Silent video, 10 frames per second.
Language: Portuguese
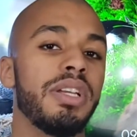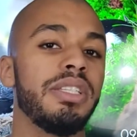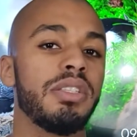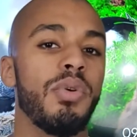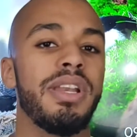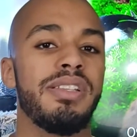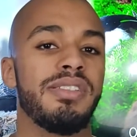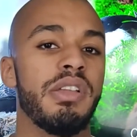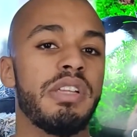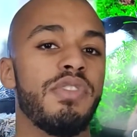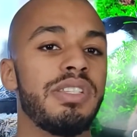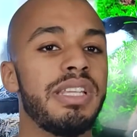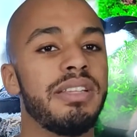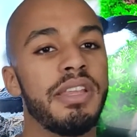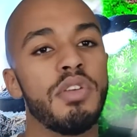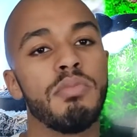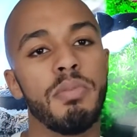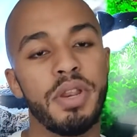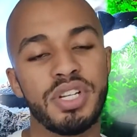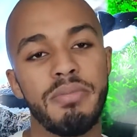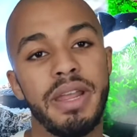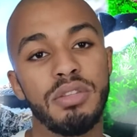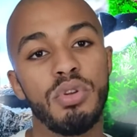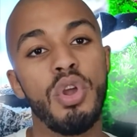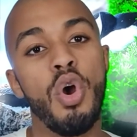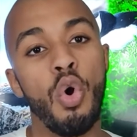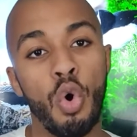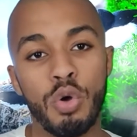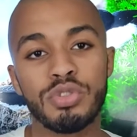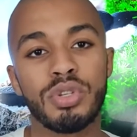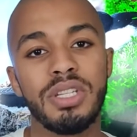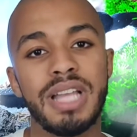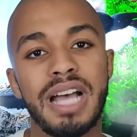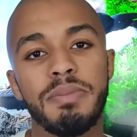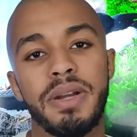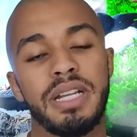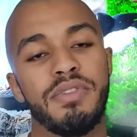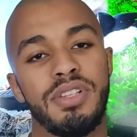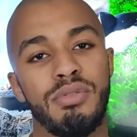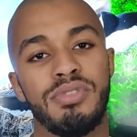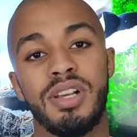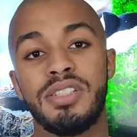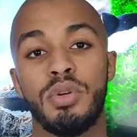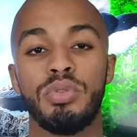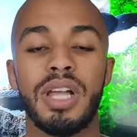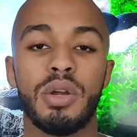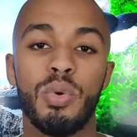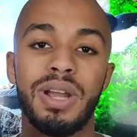Então é necessário que você tenha um bom planejamento consolidado para que você consiga executar com